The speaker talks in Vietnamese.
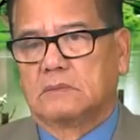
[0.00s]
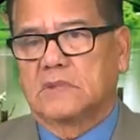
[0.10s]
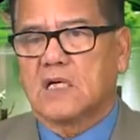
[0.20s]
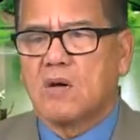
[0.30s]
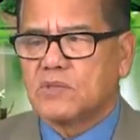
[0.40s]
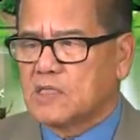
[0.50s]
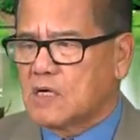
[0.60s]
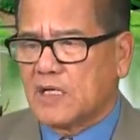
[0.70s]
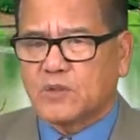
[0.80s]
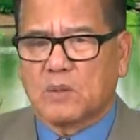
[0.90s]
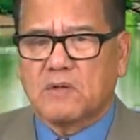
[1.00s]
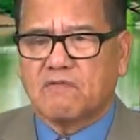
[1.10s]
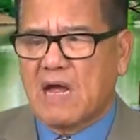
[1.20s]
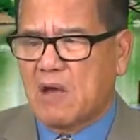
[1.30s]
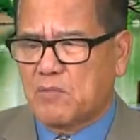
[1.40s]
Không những kẻ trộm nó
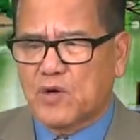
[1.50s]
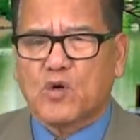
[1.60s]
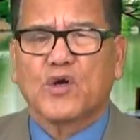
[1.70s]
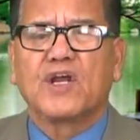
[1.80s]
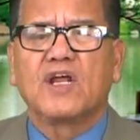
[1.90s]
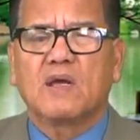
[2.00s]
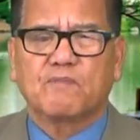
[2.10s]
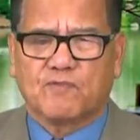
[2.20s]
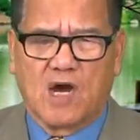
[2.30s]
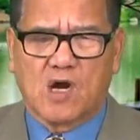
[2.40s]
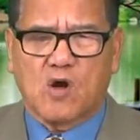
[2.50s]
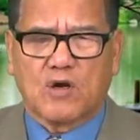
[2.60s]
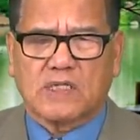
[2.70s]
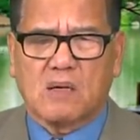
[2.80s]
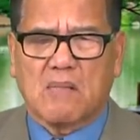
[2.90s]
vào Mà nó còn hiếp vợ
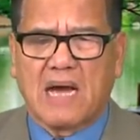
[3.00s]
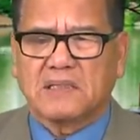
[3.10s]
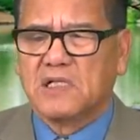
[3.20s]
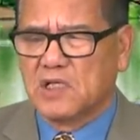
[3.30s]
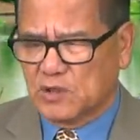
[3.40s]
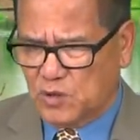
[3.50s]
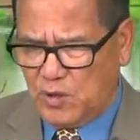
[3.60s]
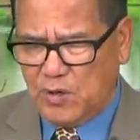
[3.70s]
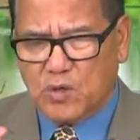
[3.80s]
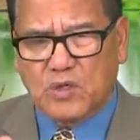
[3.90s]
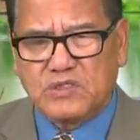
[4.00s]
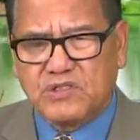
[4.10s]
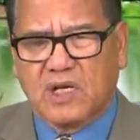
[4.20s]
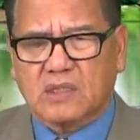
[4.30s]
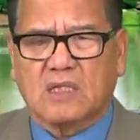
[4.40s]
con các bạn Rồi nó còn
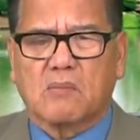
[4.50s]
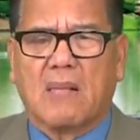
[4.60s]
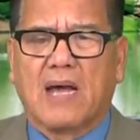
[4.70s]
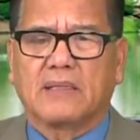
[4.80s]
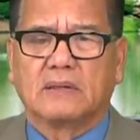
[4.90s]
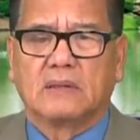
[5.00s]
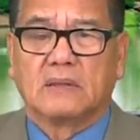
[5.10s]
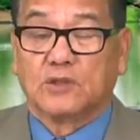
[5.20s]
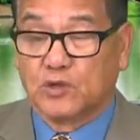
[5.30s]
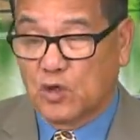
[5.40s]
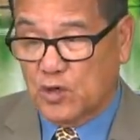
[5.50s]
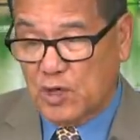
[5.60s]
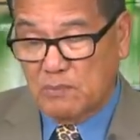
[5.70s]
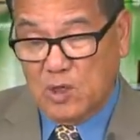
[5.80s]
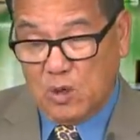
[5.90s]
giết các bạn Rồi nó
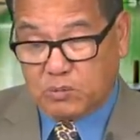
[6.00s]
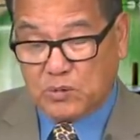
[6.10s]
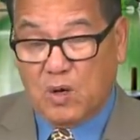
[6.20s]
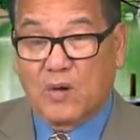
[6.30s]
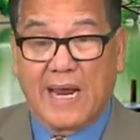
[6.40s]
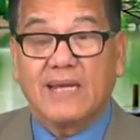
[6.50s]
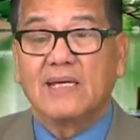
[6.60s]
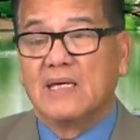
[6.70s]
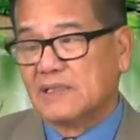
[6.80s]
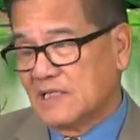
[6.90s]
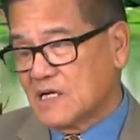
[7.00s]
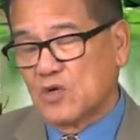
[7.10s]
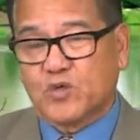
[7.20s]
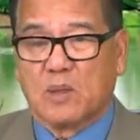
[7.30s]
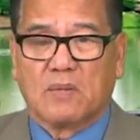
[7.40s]
mới lục đổ đấy Những câu
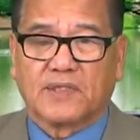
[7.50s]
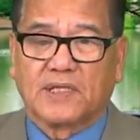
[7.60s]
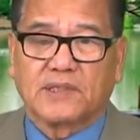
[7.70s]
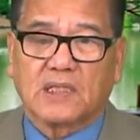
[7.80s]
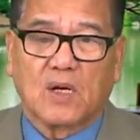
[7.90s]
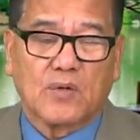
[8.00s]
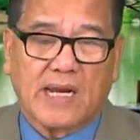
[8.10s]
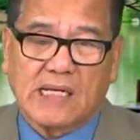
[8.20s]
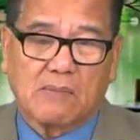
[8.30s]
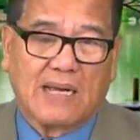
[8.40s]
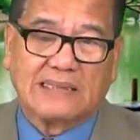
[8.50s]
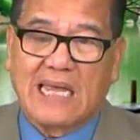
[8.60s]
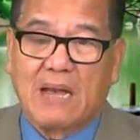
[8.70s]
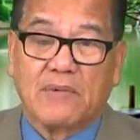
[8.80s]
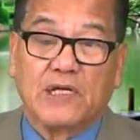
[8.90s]
chuyện mà tin tức lâu nay các bà
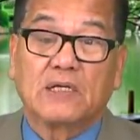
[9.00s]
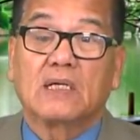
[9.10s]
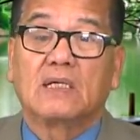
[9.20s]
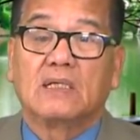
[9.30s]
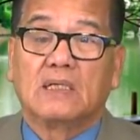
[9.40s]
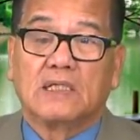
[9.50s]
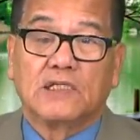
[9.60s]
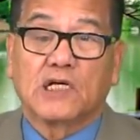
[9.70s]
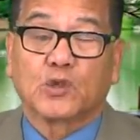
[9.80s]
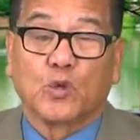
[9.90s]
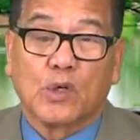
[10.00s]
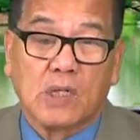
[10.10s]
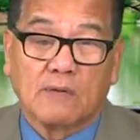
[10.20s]
già bị Những cái tử cướp